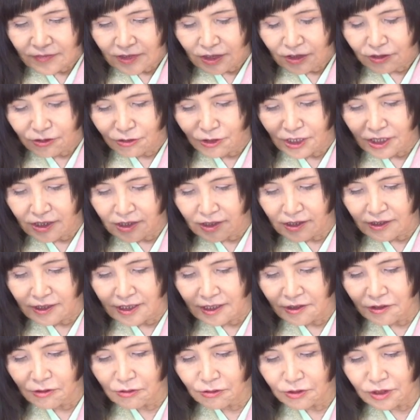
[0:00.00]
それから
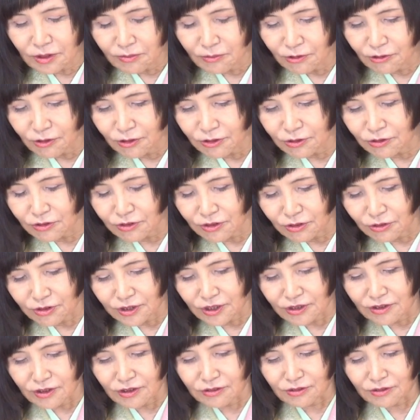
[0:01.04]
レンコンってもう一つ良
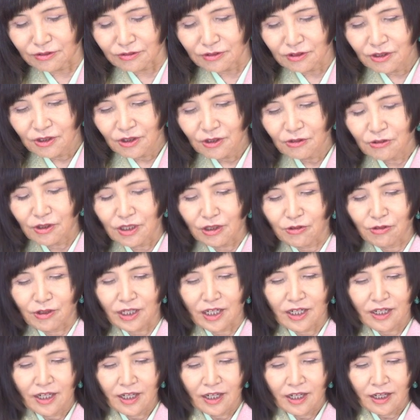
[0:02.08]
さがあるのこれほ
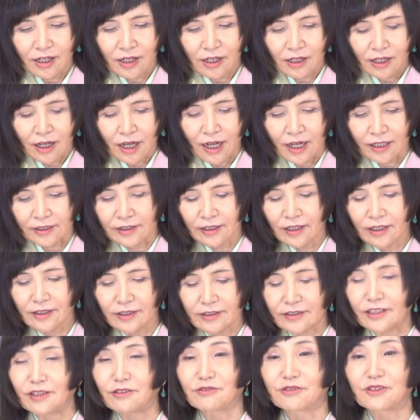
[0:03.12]
ら穴開
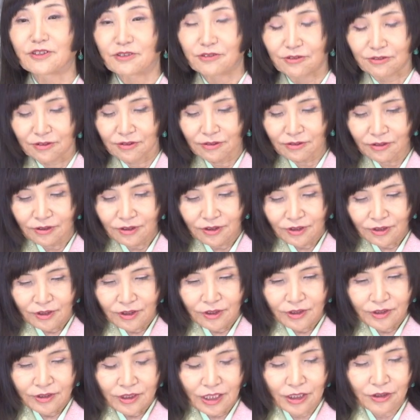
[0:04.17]
いてるでしょ
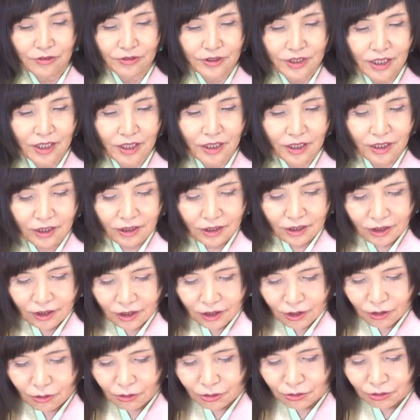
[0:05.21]
なので
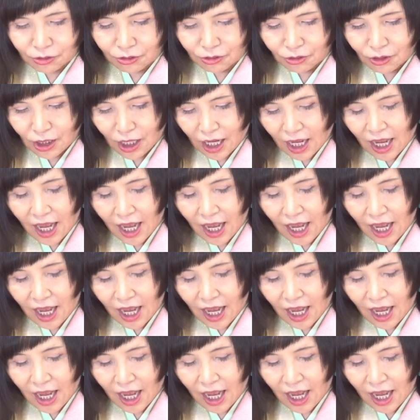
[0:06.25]
この